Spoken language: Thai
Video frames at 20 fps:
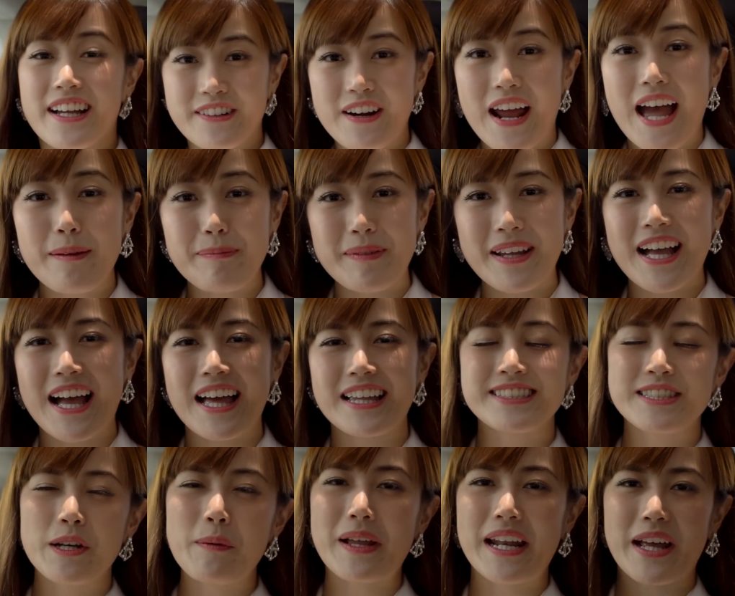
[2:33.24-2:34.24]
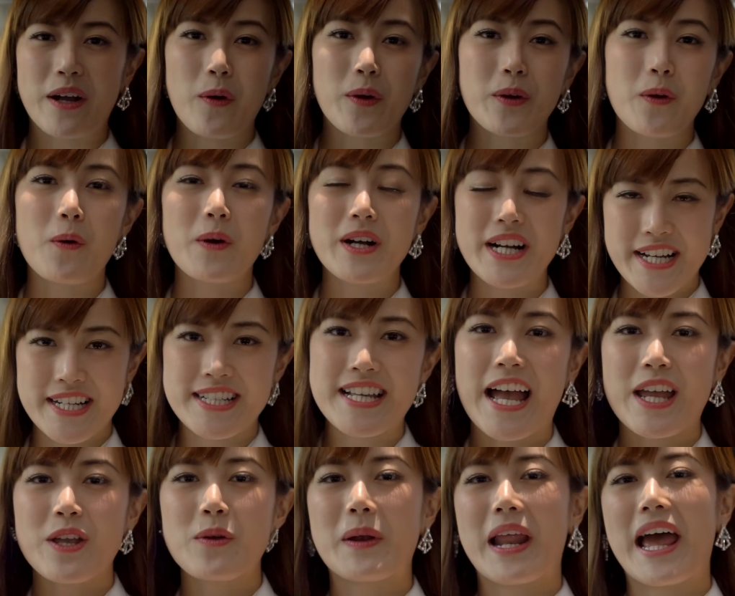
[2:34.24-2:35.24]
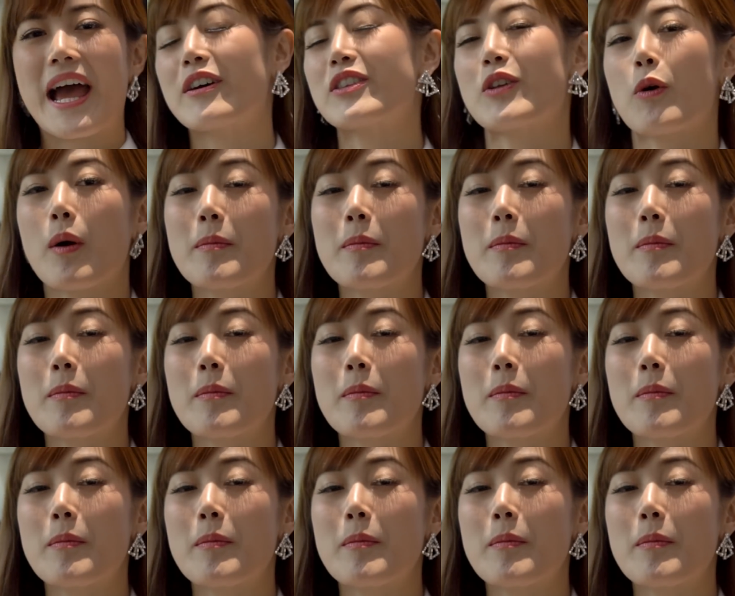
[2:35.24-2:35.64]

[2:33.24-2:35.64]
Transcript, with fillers: Grab นะคะเชื่อว่าหลายคนคงเคยใช้อยู่แล้วแต่